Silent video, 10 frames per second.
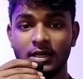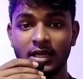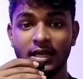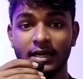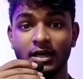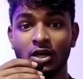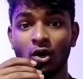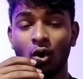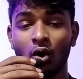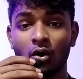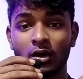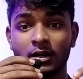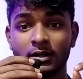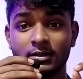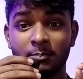ठीक है
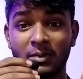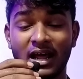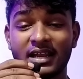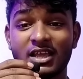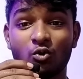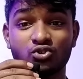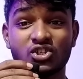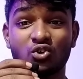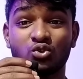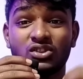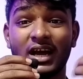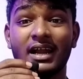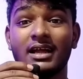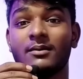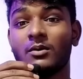बनाने की कोशिश करो
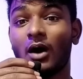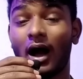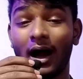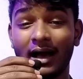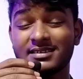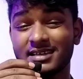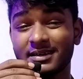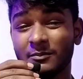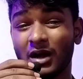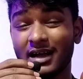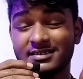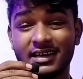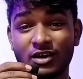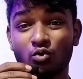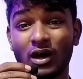तगड़ा ऐसा
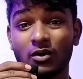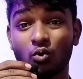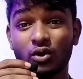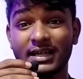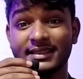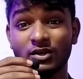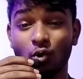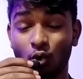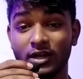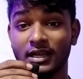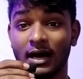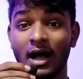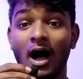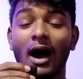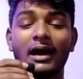ऐसा करो ना कोई गलती हो ही ना
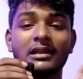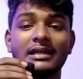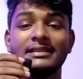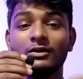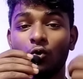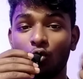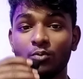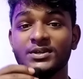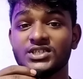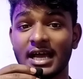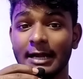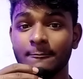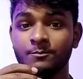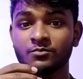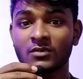अगर गलती हो भी
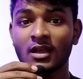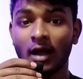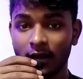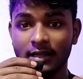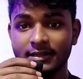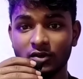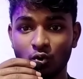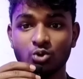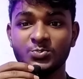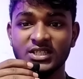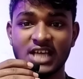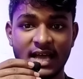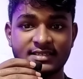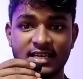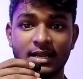जाए गलती हो भी
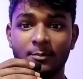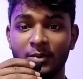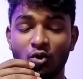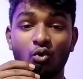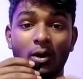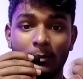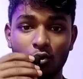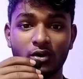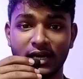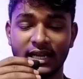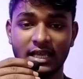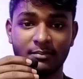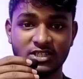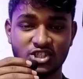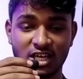जाए चैनल वीडियो को अपलोड करने
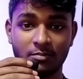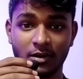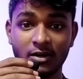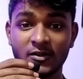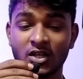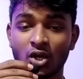के बाद चैनल पर